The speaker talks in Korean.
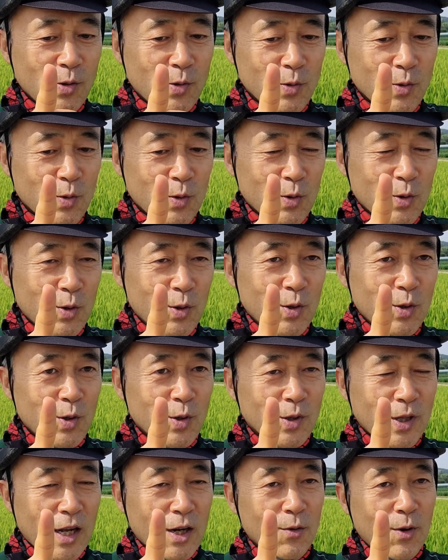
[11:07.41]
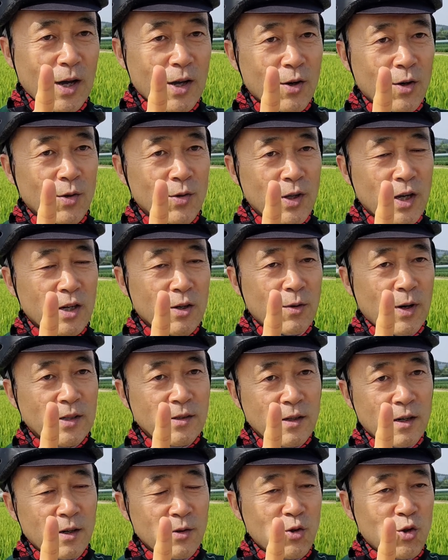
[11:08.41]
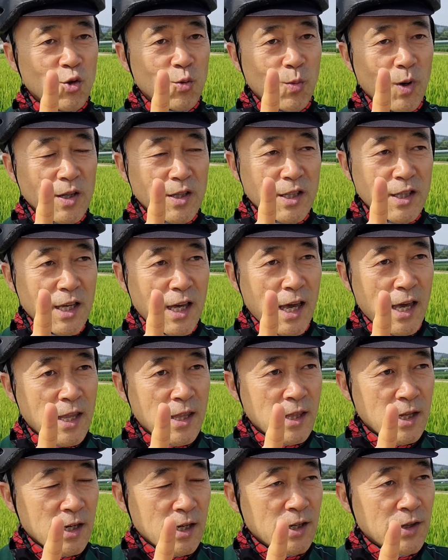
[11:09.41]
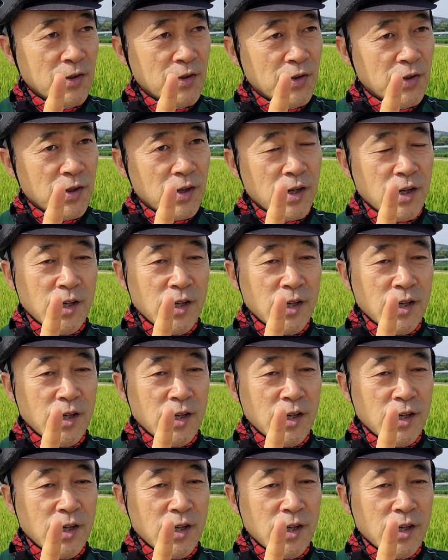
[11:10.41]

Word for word: 쭉 내려와요 내려와서 주머니에 있는